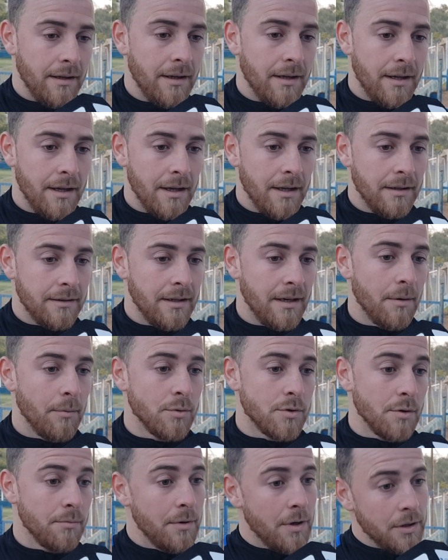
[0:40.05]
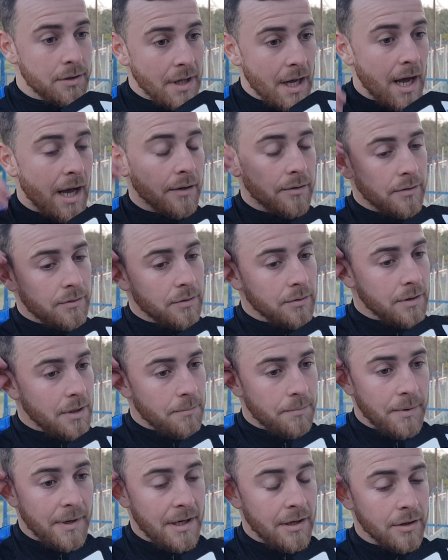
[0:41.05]
que tira mucho pelotazo, segunda
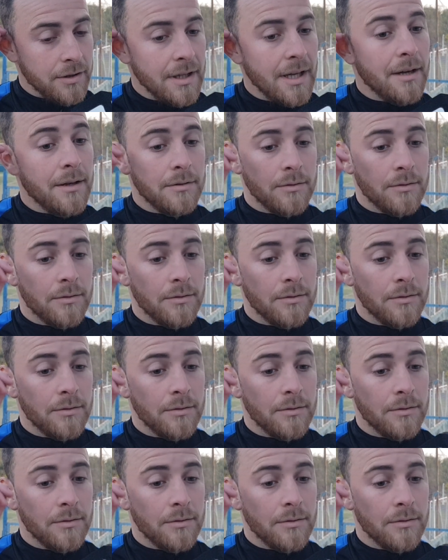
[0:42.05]
pelota,